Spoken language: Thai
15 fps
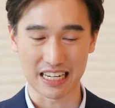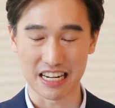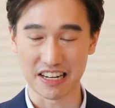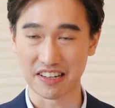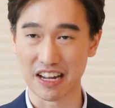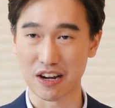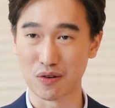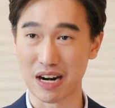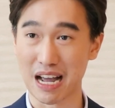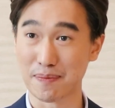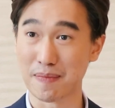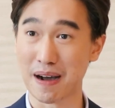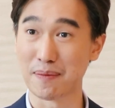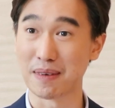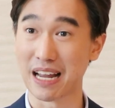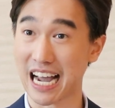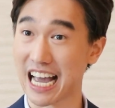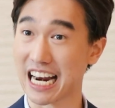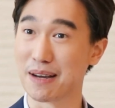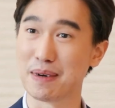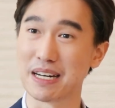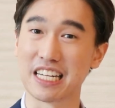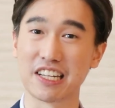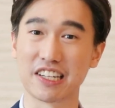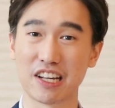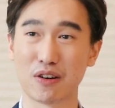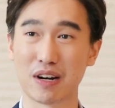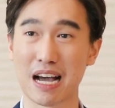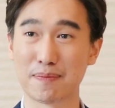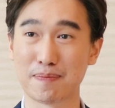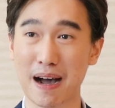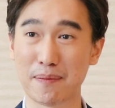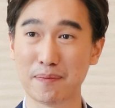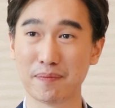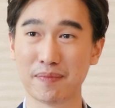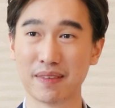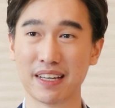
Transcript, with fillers: ดีเซลหน้าปั๊มราคาน้ำมันดีเซลหน้าปั๊ม